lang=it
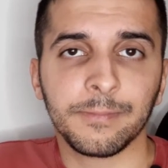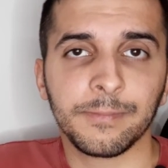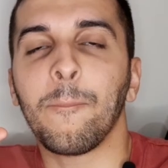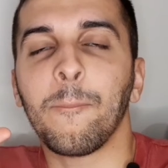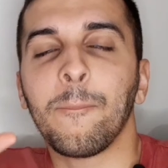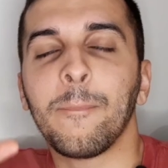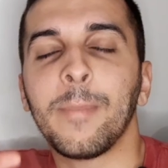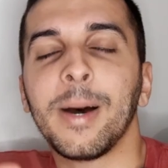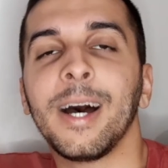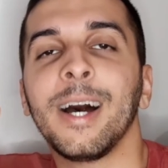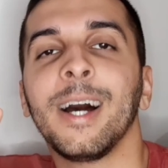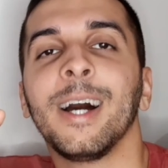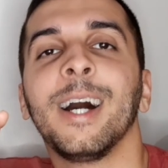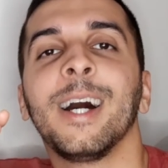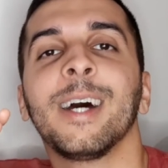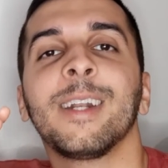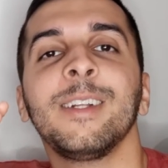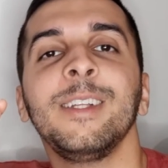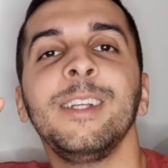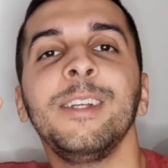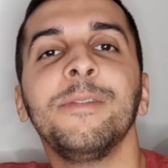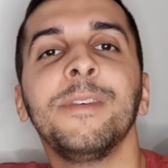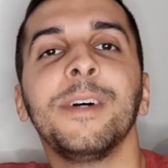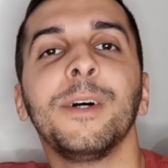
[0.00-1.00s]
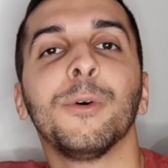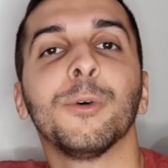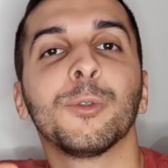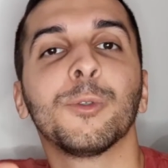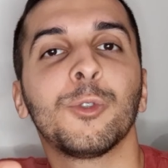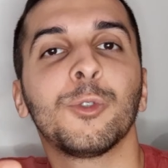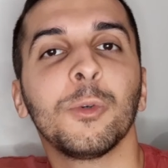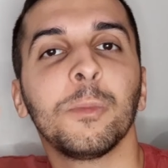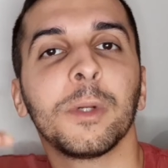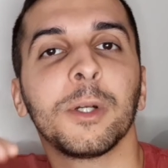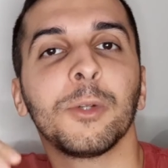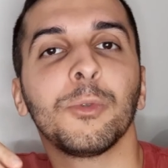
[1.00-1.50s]
Ma arriva
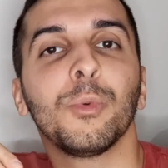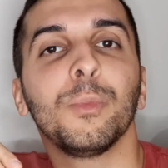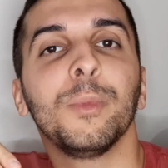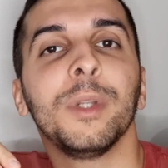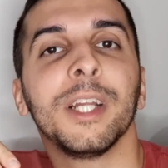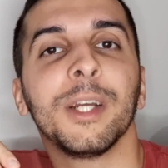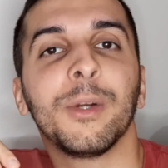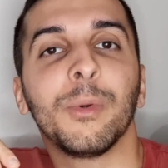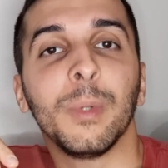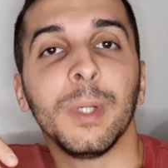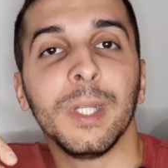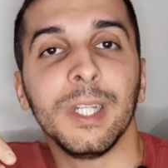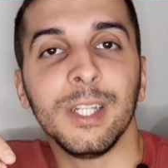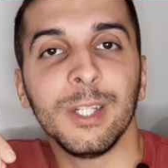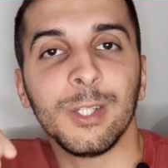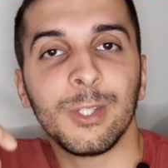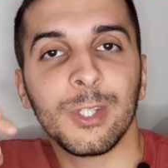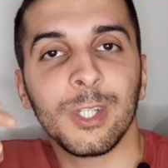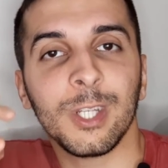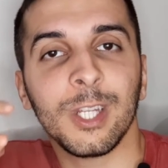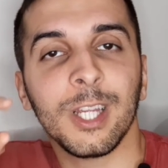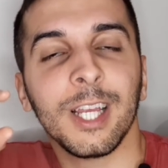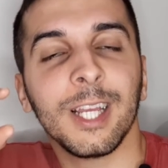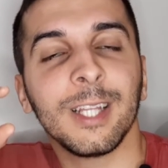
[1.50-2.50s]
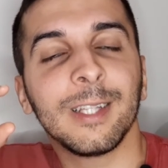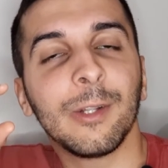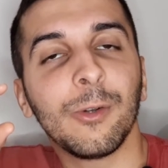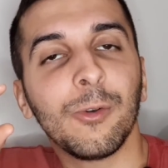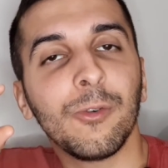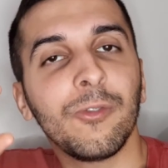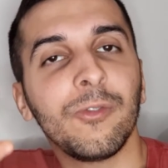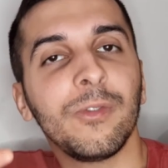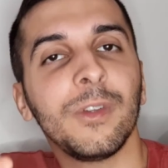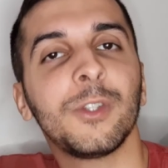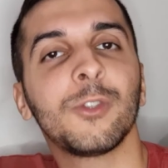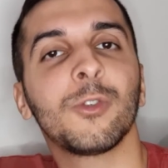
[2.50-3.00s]
ottobre 2015 e
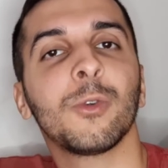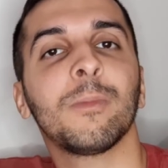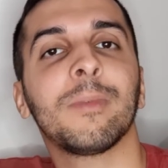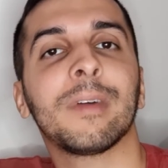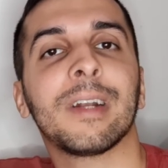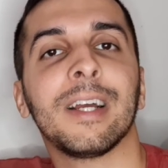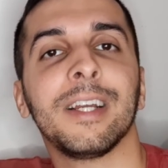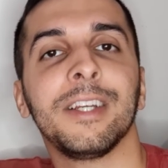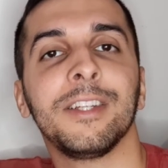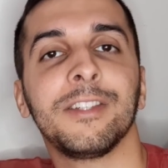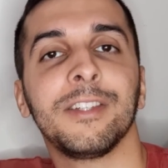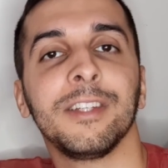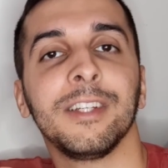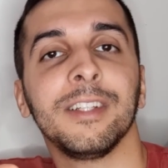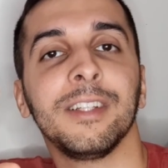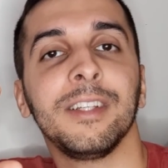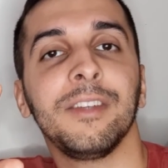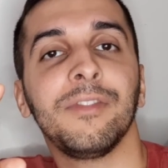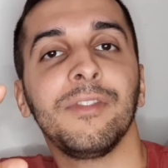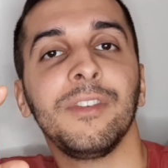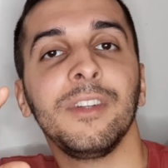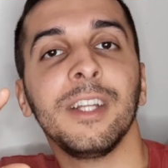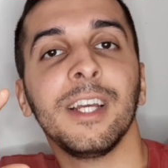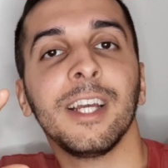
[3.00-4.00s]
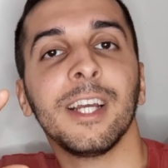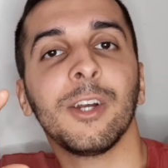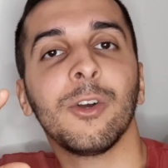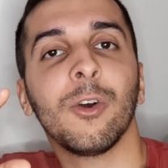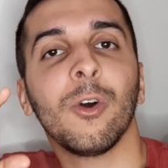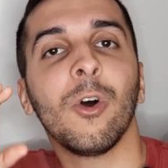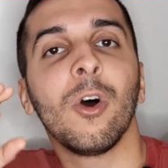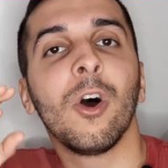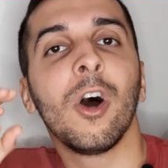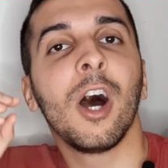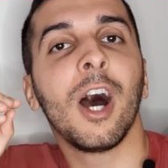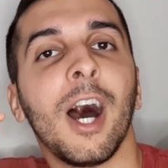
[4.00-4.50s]
dall'ufficio pricing di
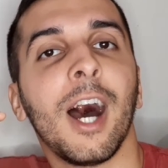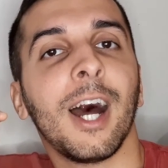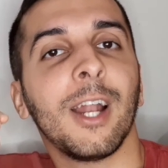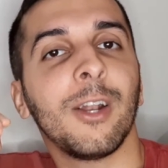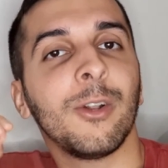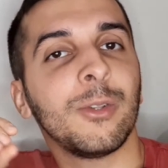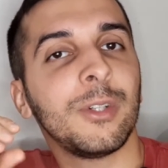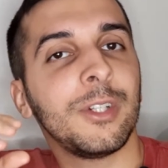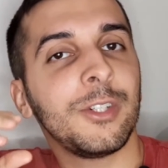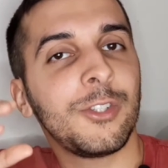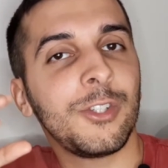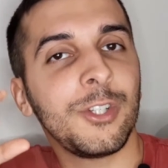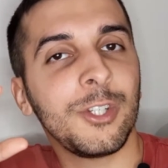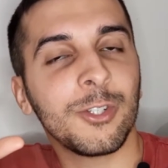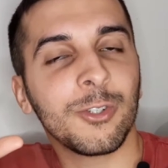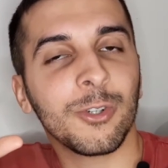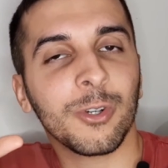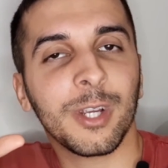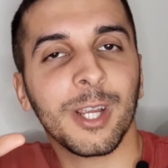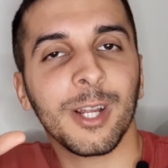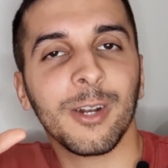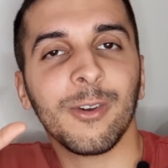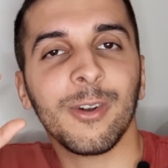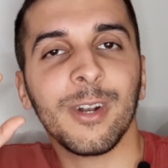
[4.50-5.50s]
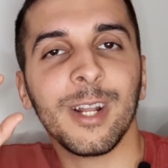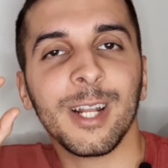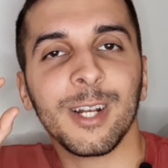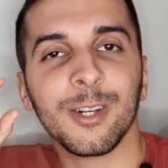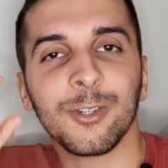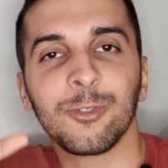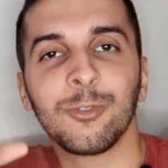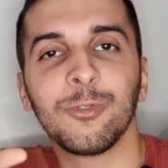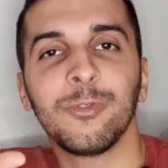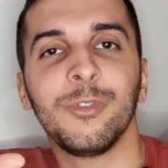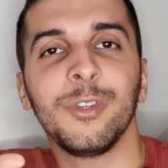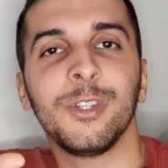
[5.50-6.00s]
Fineco hanno deciso che non era
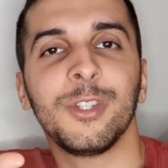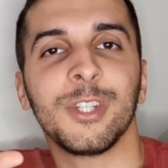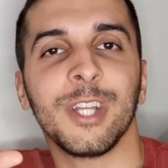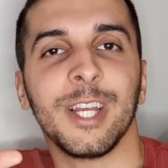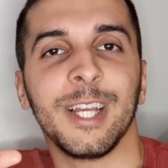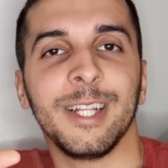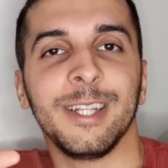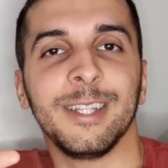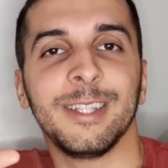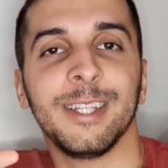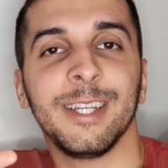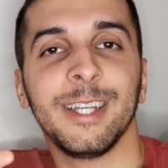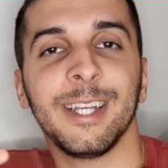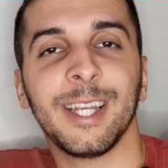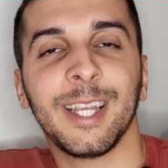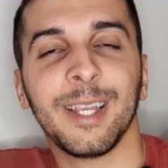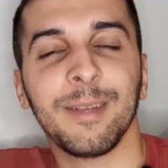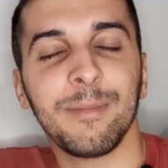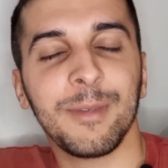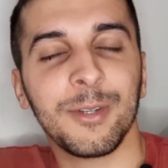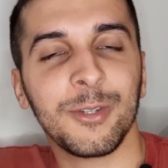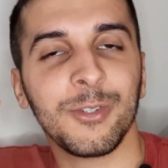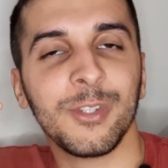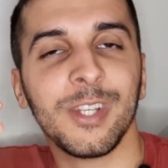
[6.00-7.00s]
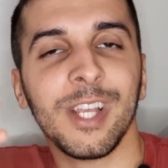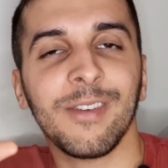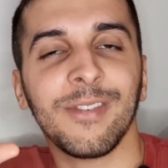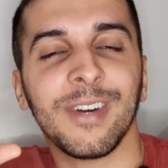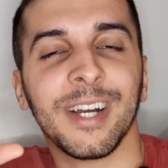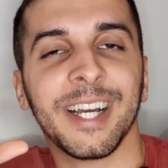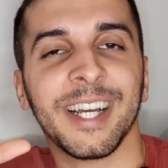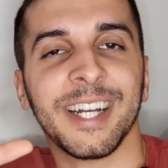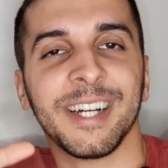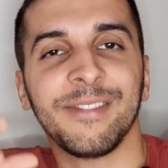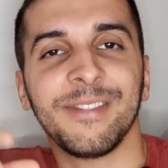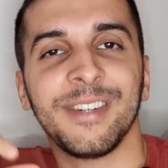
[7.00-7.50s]
sufficiente e che bisognava
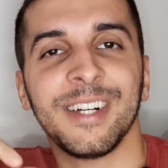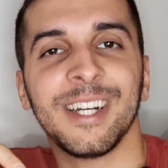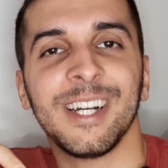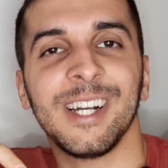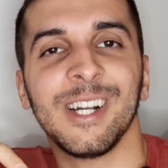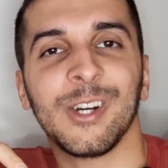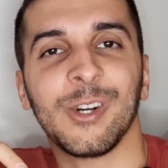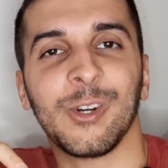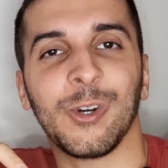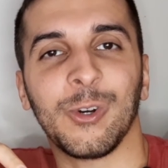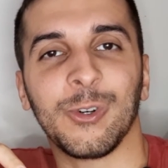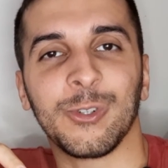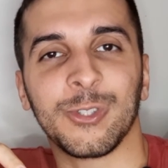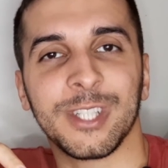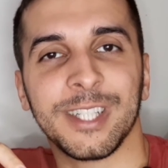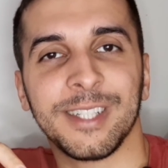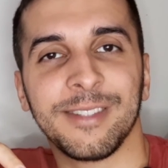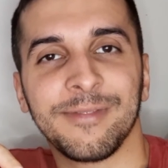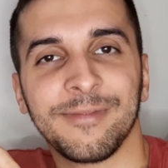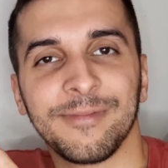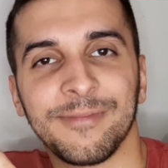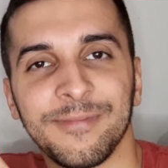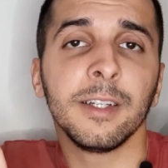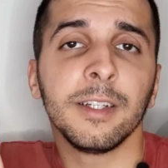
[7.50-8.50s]
aggravare la cosa.